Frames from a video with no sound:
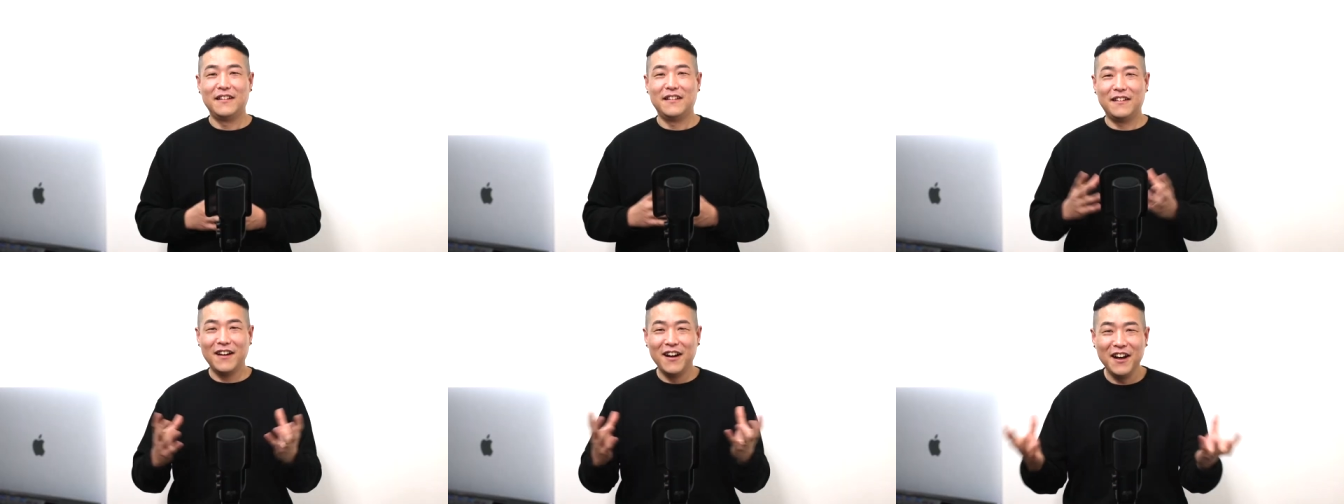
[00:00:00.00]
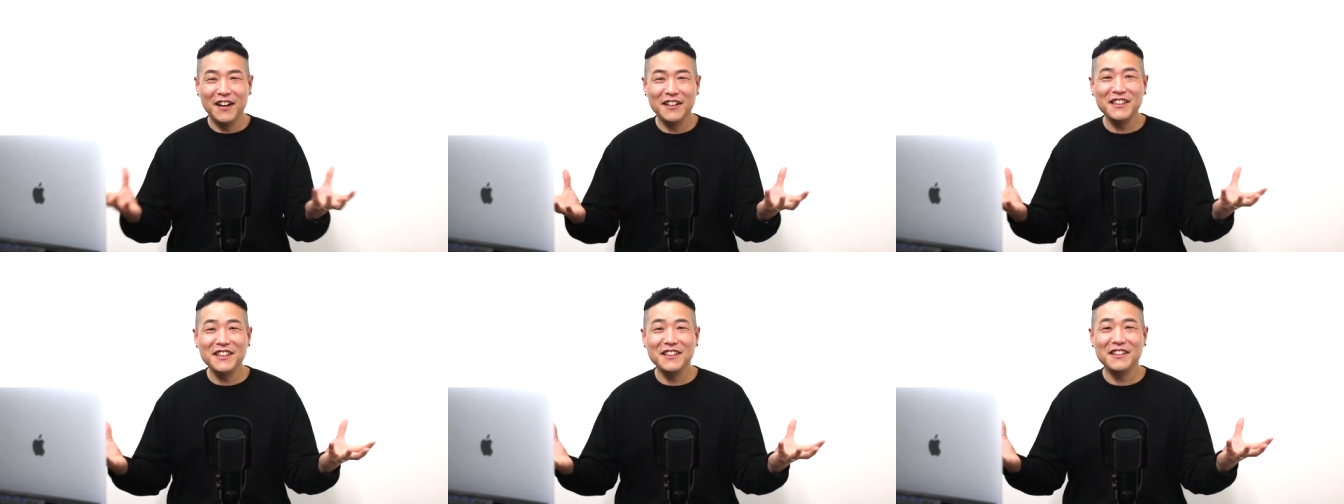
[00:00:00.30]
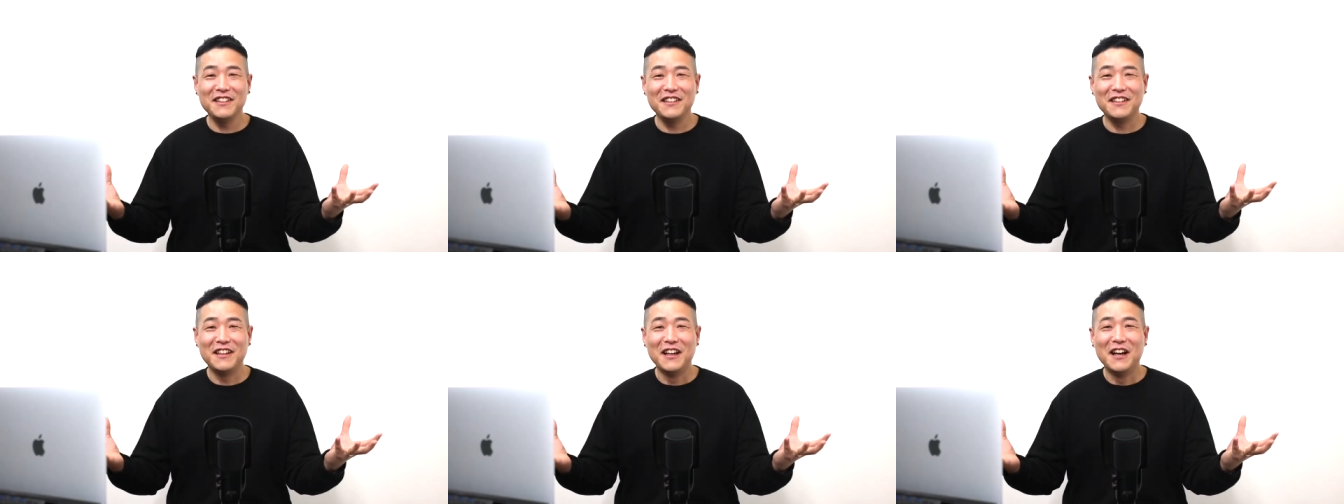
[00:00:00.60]

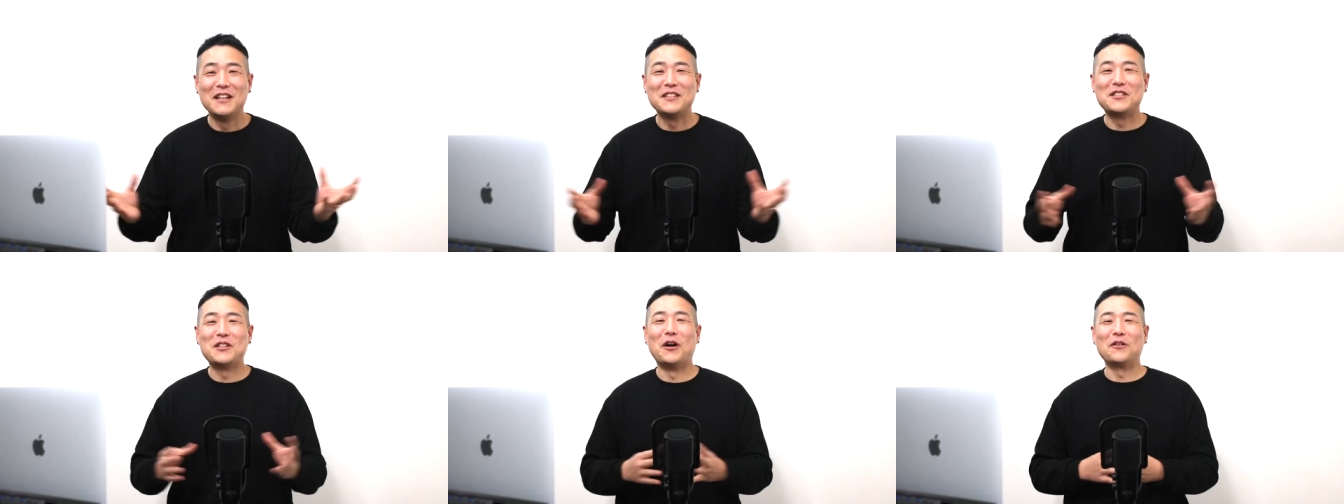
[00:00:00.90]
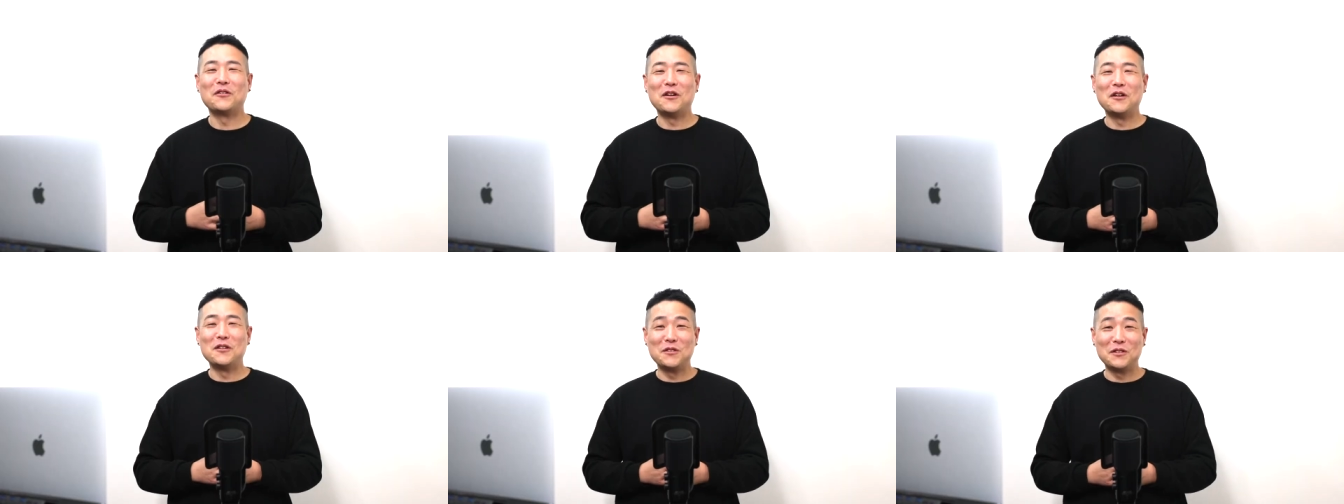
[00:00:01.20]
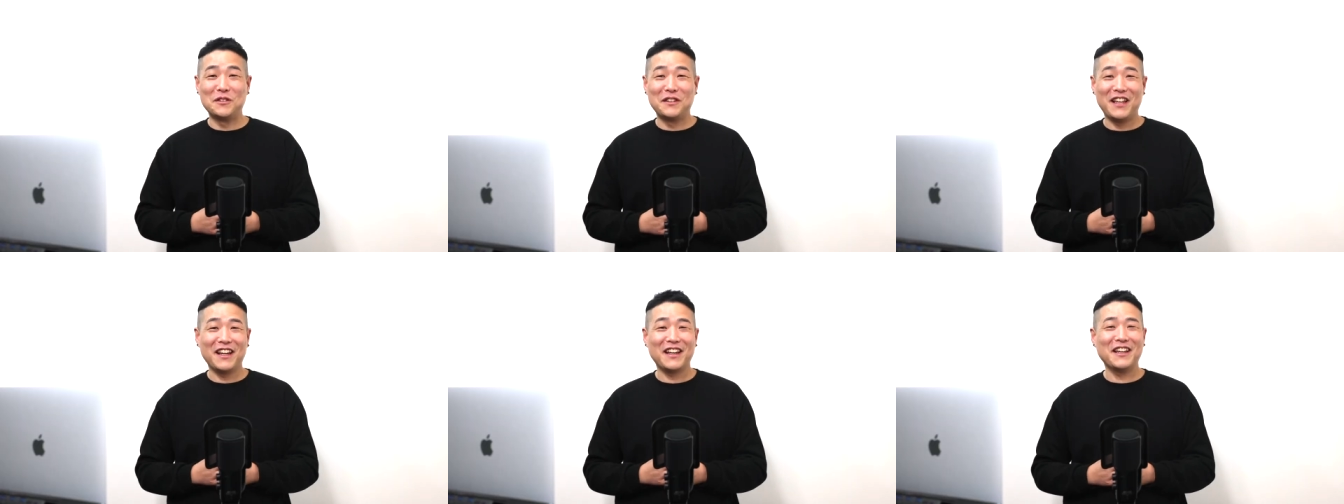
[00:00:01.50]
아니
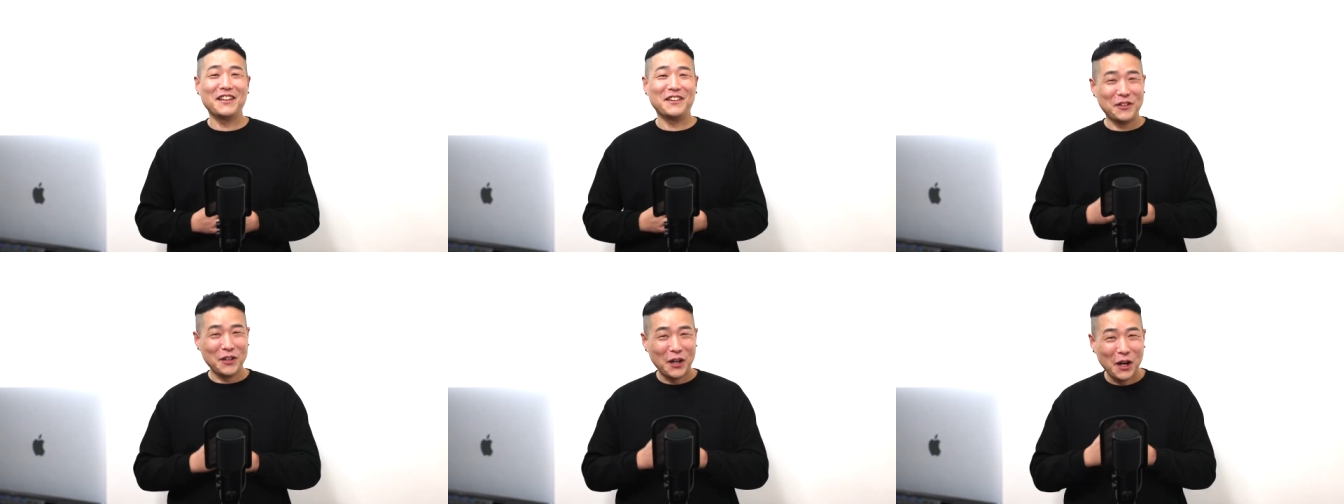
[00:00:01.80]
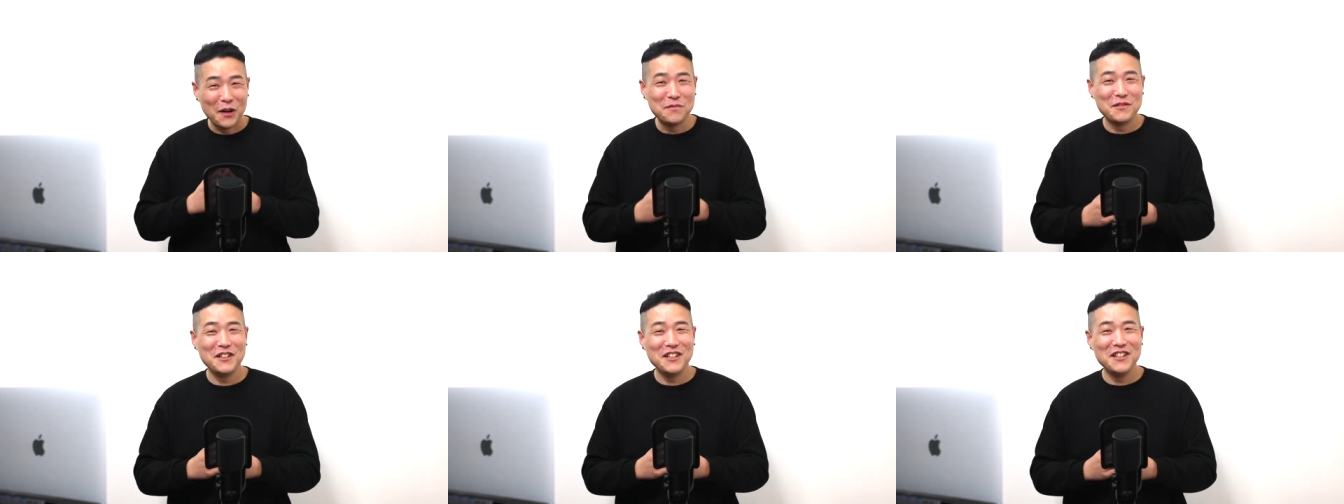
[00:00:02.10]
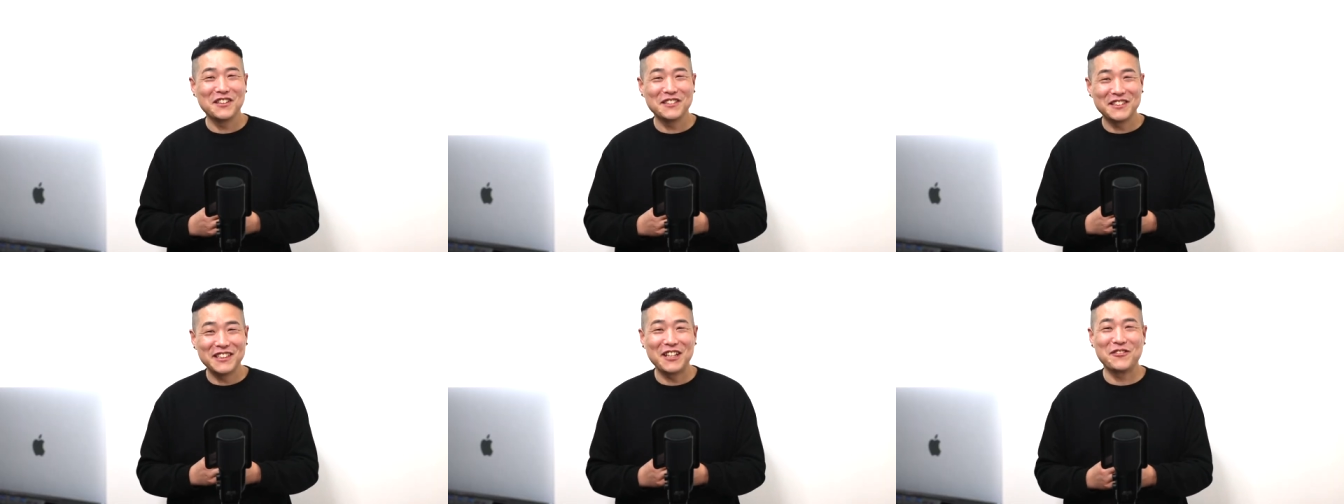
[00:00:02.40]
전원주택의 더블
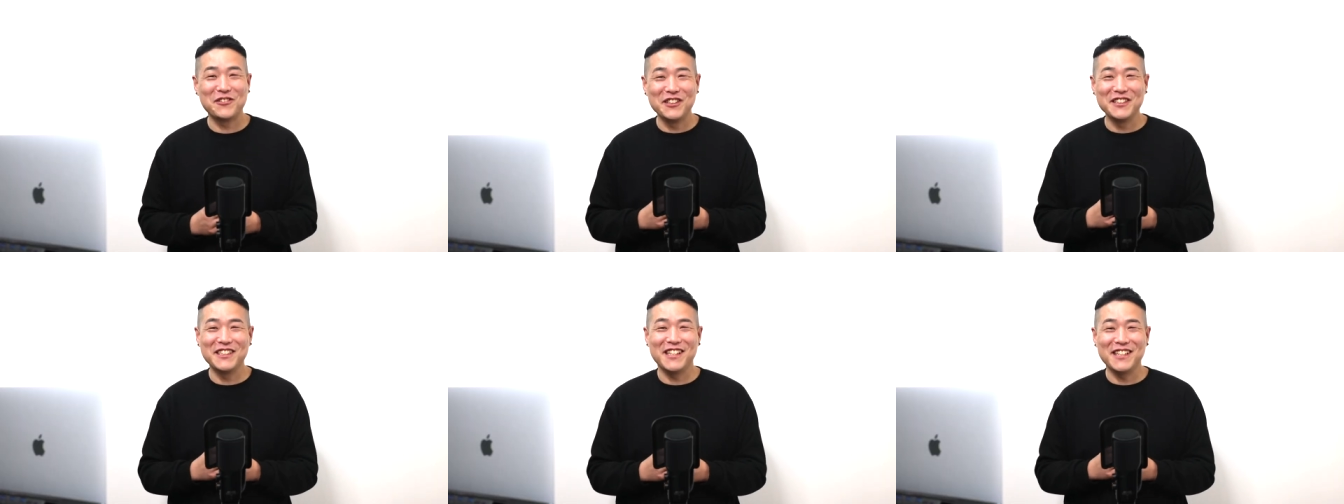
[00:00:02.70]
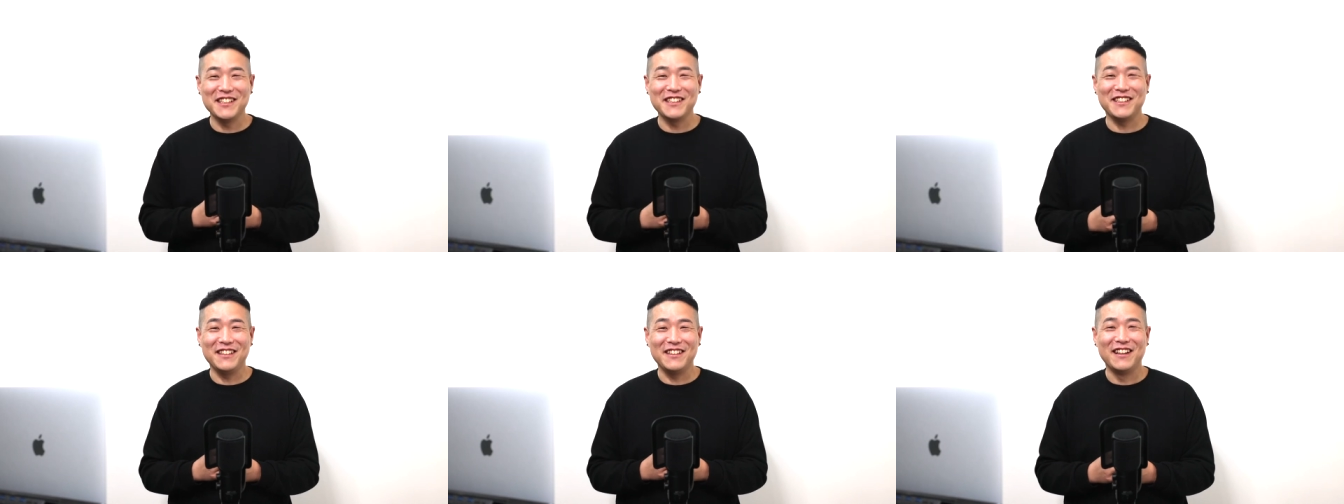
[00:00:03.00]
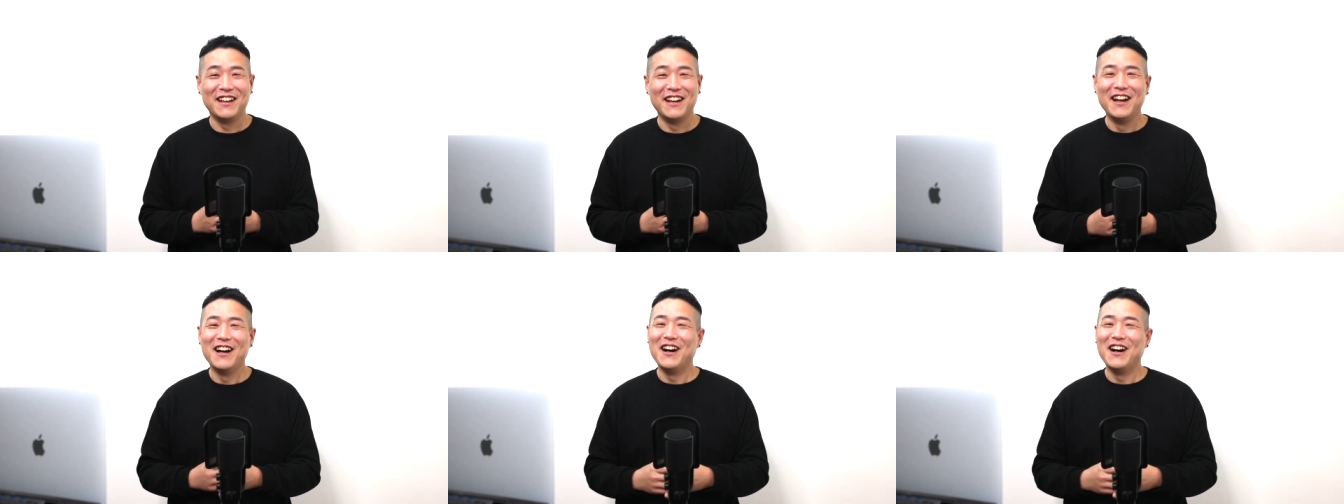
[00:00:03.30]
역세권이라니